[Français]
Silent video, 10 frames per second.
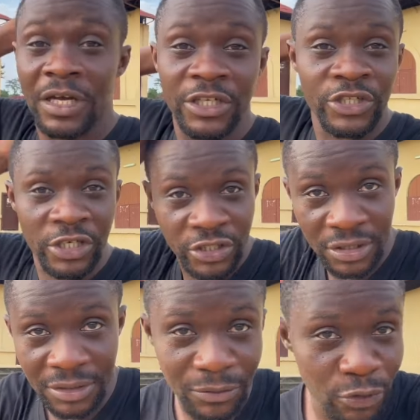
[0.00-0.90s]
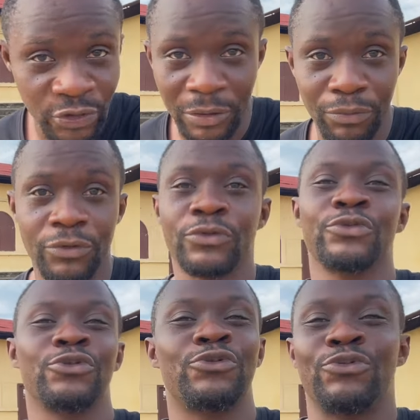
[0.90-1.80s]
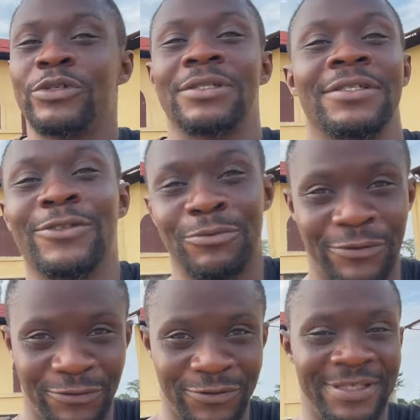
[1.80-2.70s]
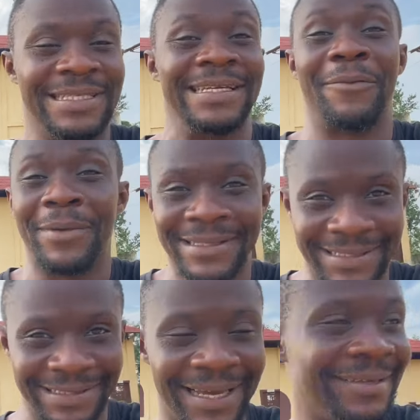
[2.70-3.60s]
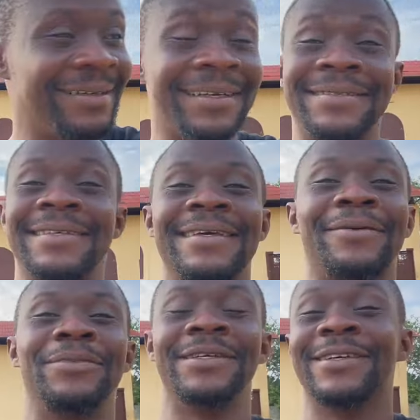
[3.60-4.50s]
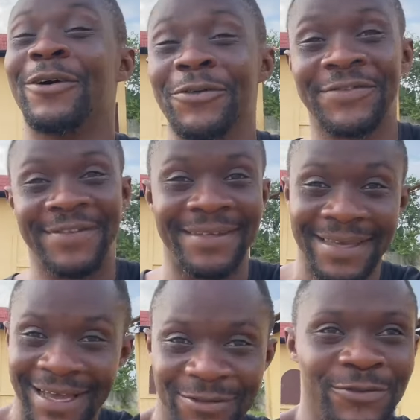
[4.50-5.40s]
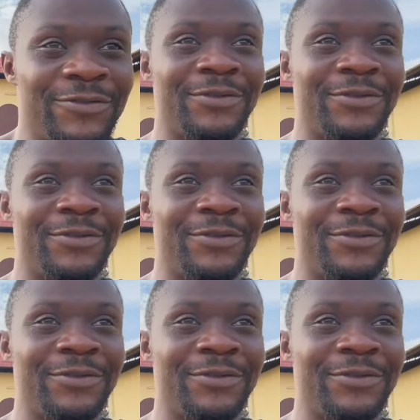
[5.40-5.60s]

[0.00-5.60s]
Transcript: vais aller chercher mon chapeau. Je suis en footing matinal. Restez câblés. On se dit à tout de